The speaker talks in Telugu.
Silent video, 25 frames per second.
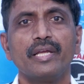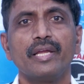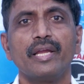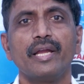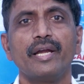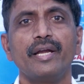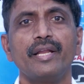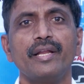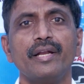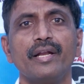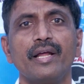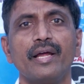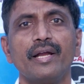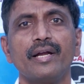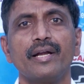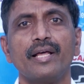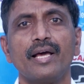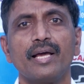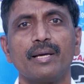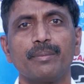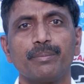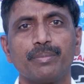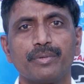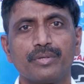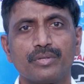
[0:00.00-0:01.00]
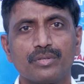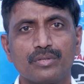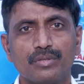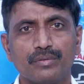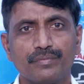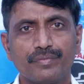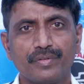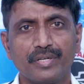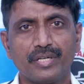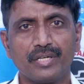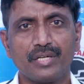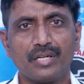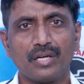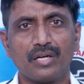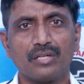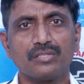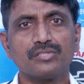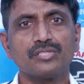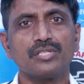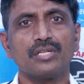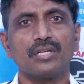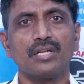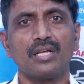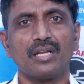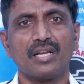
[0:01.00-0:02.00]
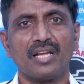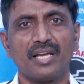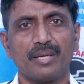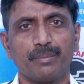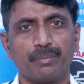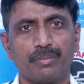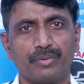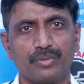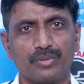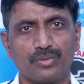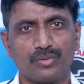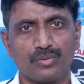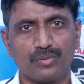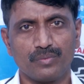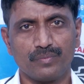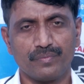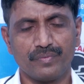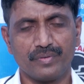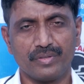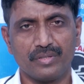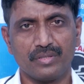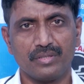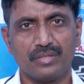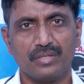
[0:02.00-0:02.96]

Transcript: ఎడినాయిడ్ హైపర్ట్రోఫీ టాన్సిల్లార్ హైపర్ట్రోఫీ